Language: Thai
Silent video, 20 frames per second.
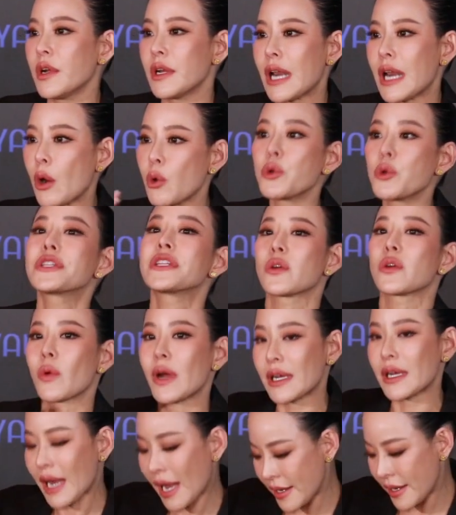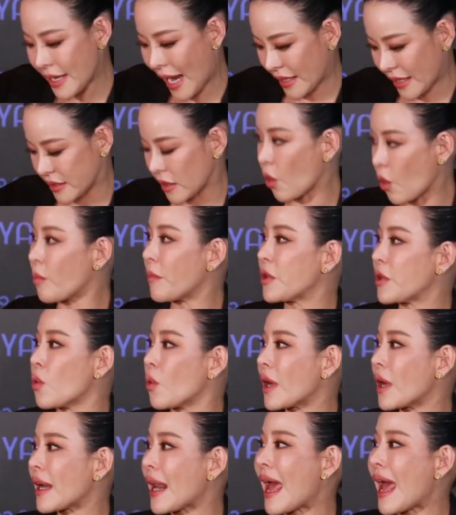เรารู้สึกว่าท่านอยากจะลงมาอยู่
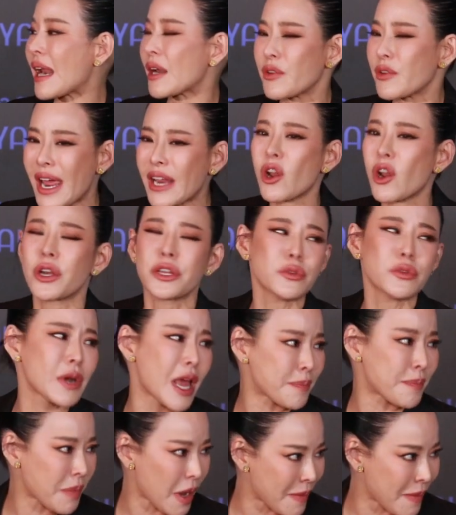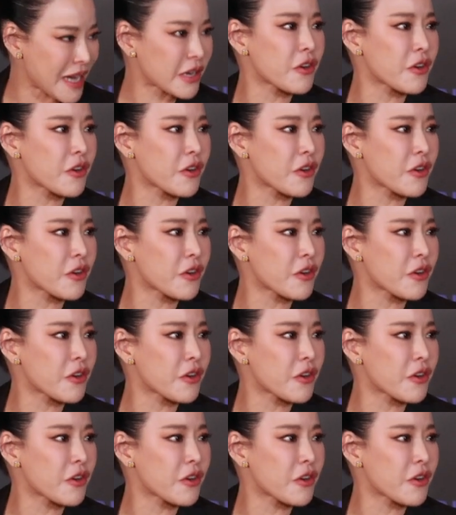ข้างล่างแน่นอนที่สุดแหละพระแม่